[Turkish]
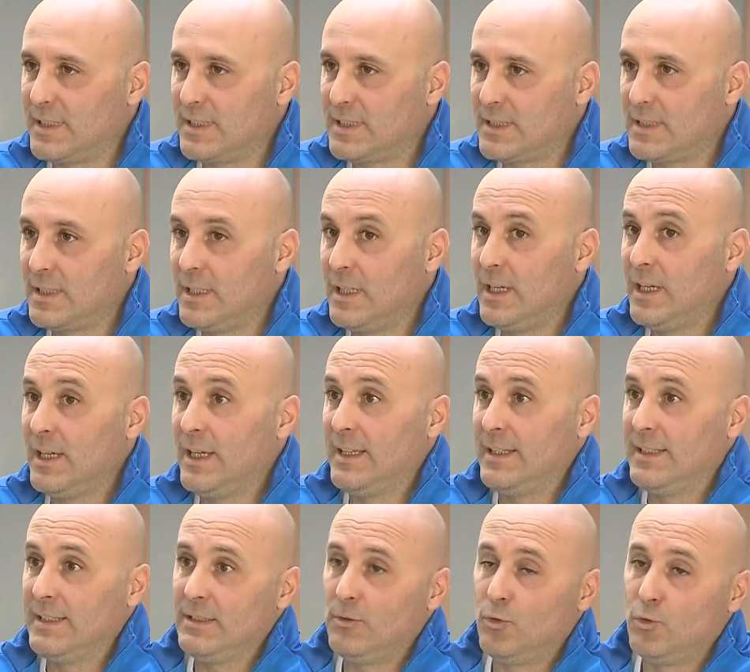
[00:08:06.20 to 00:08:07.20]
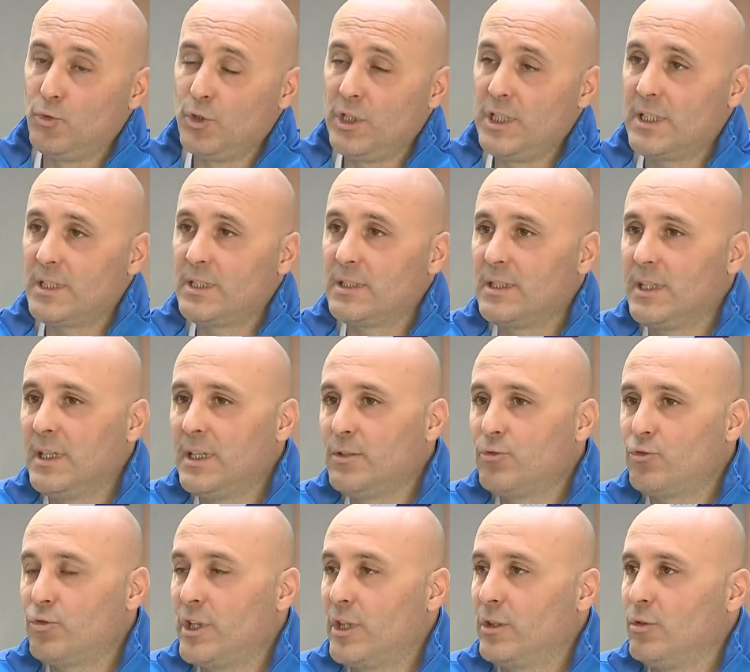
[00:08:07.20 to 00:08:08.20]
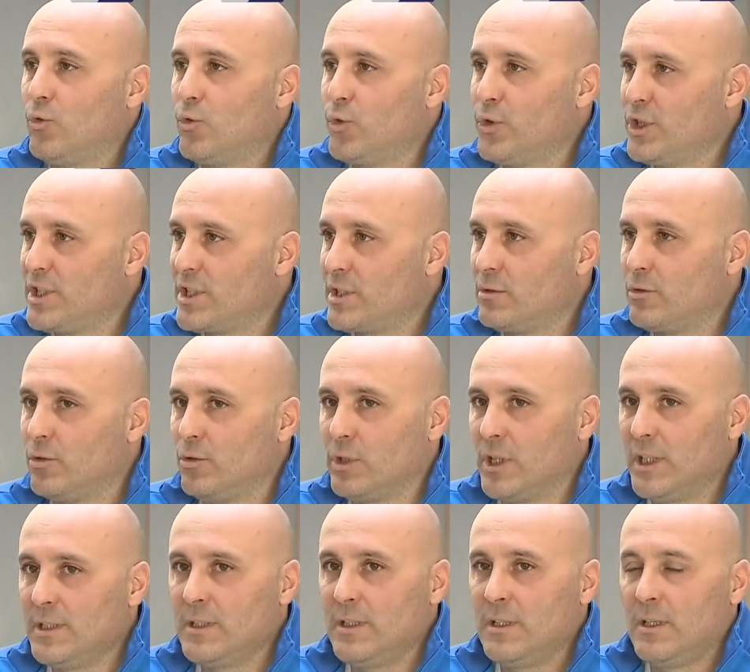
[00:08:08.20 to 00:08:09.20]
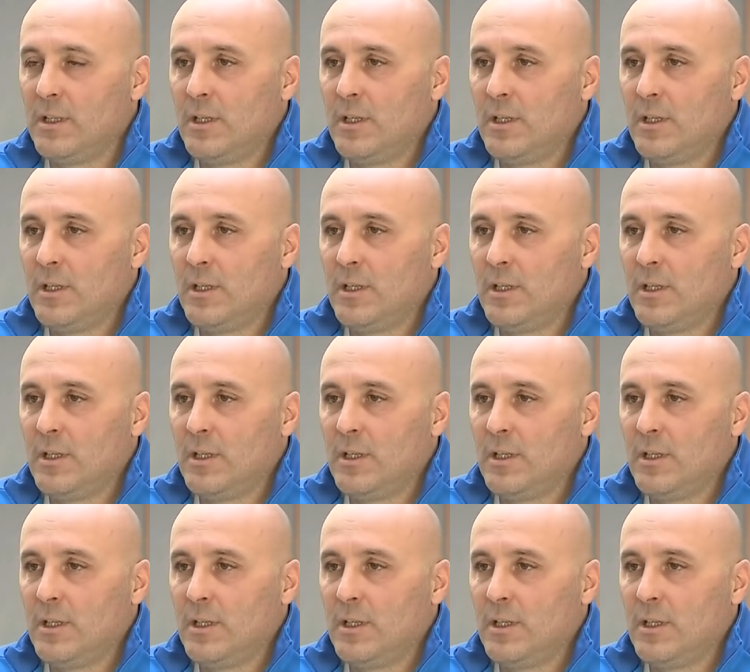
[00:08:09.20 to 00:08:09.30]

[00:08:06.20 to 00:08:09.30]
asist. Onun yanında sürekli oyun içinde olan,